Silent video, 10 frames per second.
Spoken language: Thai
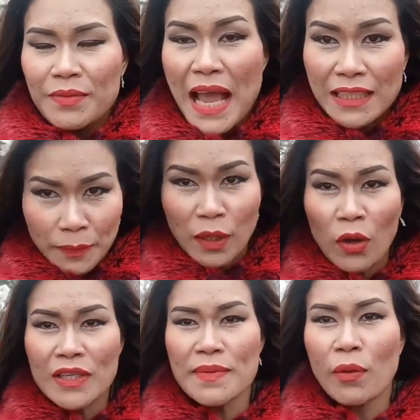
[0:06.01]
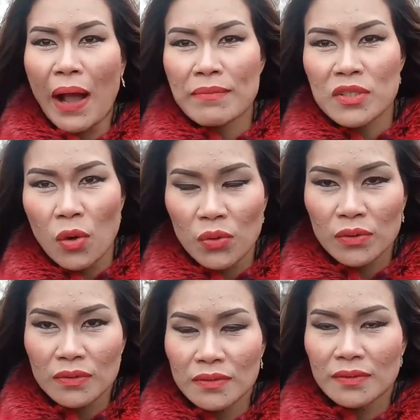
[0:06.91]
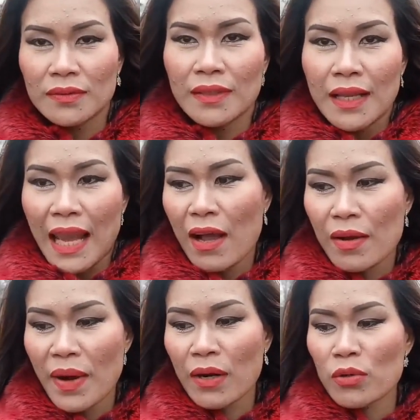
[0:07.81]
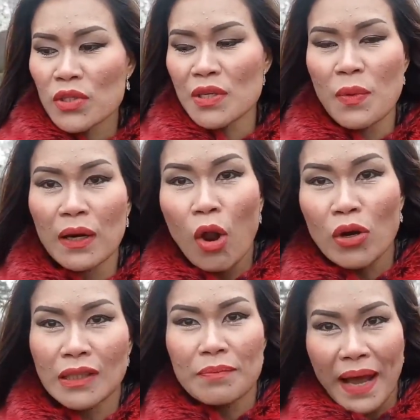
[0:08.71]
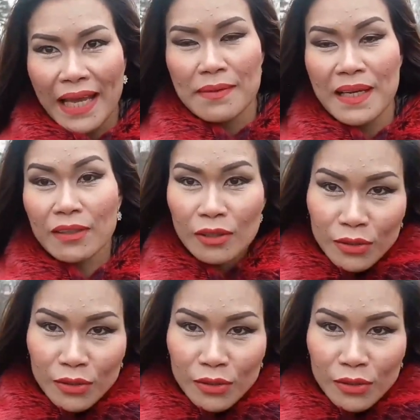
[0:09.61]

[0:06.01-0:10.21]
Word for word: อยากจะเป็นคนที่มีความสุข แล้วกำลังรู้สึกว่าโลกทั้งใบ กำลัง